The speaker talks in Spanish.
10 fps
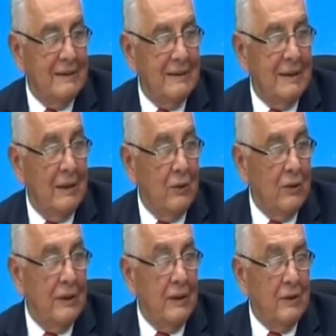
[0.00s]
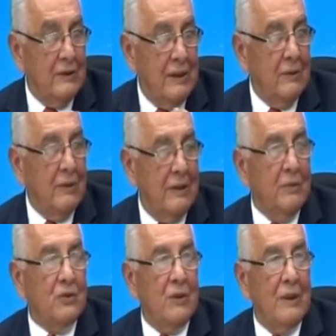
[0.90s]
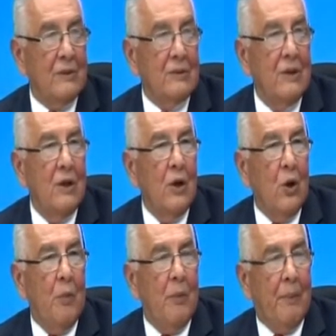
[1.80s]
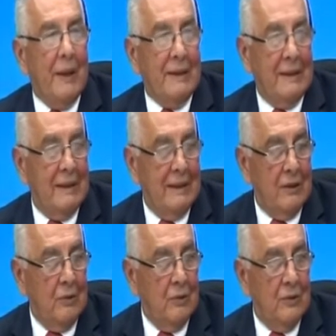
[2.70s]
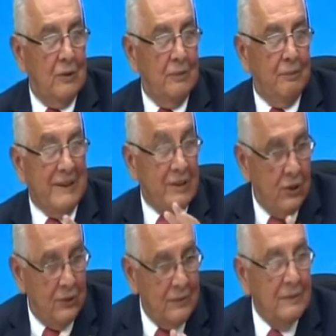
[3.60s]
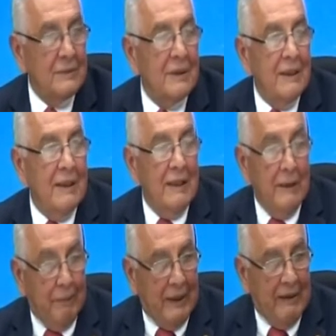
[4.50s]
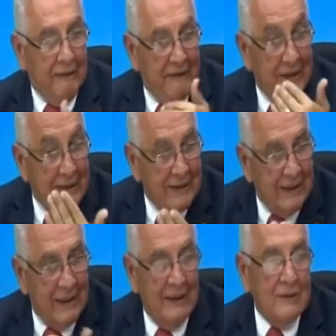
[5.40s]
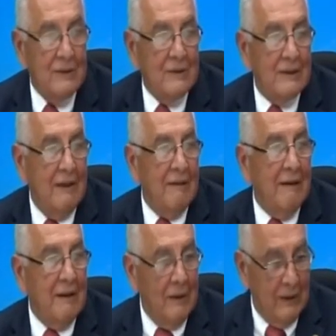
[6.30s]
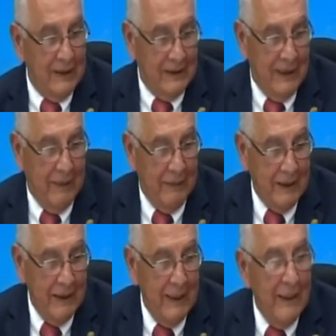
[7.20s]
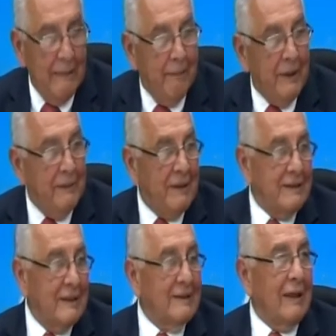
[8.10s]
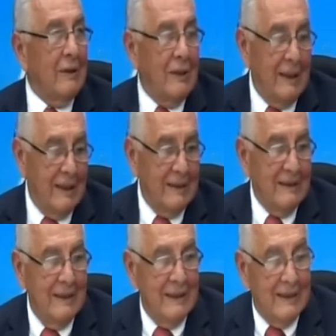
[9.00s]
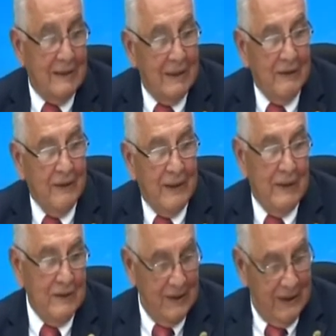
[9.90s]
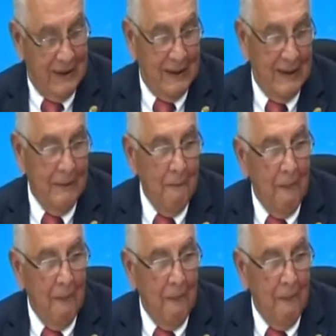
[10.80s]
de los tres últimos sueldos como parte, como pensión. Y para financiar eso se hablaba de lo que se llaman primas escalonadas, que significa lo siguiente.